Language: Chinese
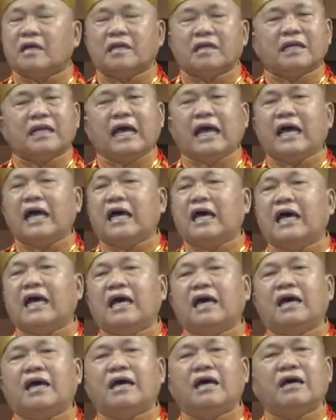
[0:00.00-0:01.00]
那
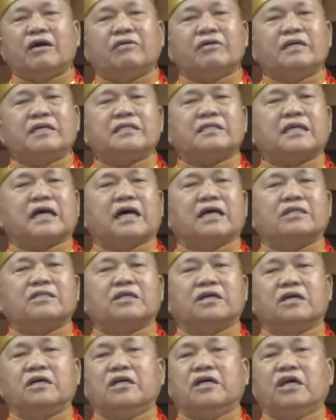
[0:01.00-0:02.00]
非常
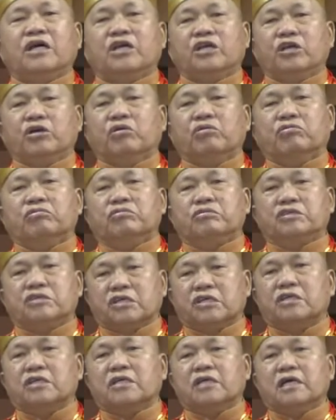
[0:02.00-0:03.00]
的。幼
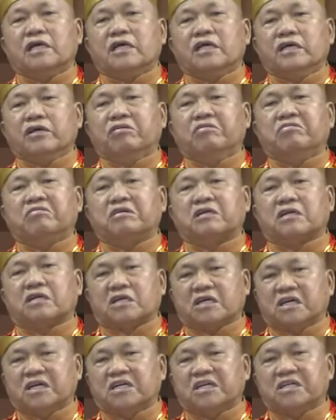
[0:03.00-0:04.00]
稚又
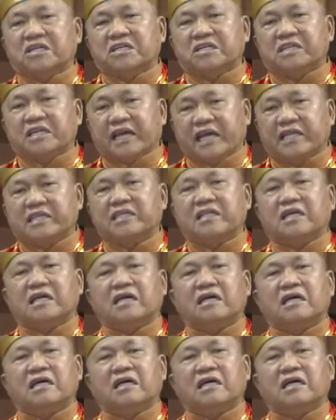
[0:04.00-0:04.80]
可怜，